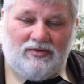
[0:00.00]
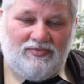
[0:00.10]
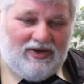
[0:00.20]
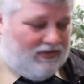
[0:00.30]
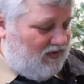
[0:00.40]

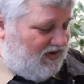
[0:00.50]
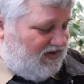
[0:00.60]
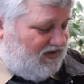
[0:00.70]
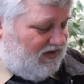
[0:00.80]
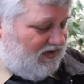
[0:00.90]
biały
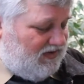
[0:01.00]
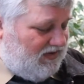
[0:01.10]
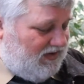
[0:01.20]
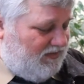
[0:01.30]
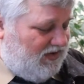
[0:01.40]
jest,
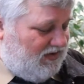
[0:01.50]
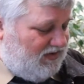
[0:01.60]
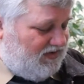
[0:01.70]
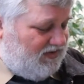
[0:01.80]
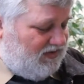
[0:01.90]

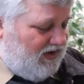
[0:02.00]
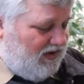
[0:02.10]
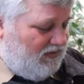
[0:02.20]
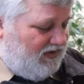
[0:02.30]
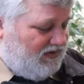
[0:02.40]
albinos
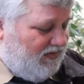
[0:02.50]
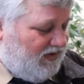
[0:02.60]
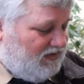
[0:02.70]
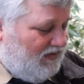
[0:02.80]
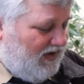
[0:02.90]
kangur jest
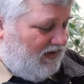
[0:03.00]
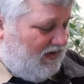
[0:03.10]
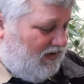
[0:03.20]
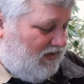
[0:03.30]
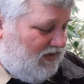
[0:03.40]
bardzo
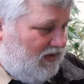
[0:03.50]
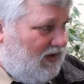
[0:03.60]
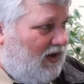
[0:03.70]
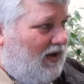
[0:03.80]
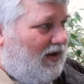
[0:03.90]
ładny i,
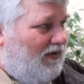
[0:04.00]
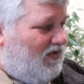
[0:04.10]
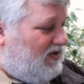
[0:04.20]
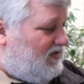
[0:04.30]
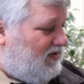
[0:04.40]
i
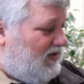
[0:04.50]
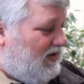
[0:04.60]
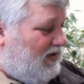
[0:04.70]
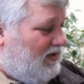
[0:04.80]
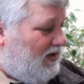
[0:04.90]
wszyscy
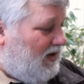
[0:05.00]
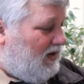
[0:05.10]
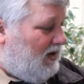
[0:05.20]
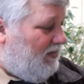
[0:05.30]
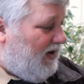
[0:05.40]
na niego
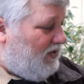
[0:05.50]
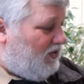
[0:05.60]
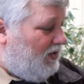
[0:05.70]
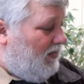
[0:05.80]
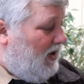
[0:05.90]
chętnie
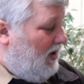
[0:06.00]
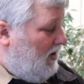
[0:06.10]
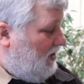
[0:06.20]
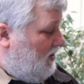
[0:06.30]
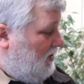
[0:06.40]
patrzą.
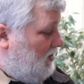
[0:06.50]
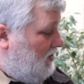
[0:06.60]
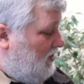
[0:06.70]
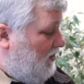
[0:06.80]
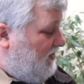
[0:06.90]
E,
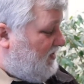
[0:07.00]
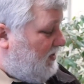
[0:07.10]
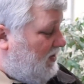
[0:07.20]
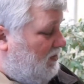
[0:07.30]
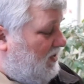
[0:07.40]
no poza
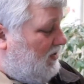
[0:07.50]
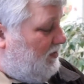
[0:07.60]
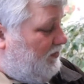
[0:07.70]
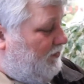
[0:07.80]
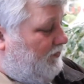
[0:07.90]
tym e,
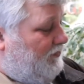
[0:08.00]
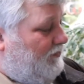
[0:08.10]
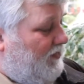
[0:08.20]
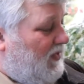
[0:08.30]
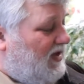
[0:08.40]

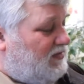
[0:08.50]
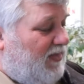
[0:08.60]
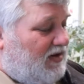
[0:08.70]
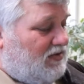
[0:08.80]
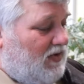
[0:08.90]
jest
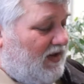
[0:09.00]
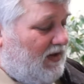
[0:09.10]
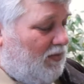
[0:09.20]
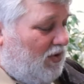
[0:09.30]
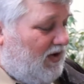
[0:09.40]
bardzo
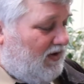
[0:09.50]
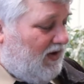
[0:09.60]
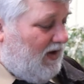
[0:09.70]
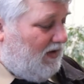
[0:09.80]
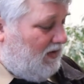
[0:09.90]
ładna
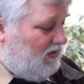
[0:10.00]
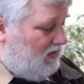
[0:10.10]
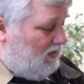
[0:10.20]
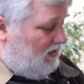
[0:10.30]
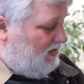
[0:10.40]
moneta
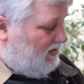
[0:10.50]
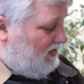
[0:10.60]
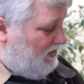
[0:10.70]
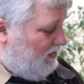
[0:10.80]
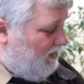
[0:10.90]
e, z
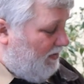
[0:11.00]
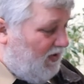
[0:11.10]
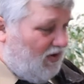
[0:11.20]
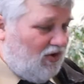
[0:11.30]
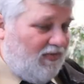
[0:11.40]
naszym
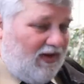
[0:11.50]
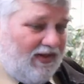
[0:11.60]
papieżem. Nie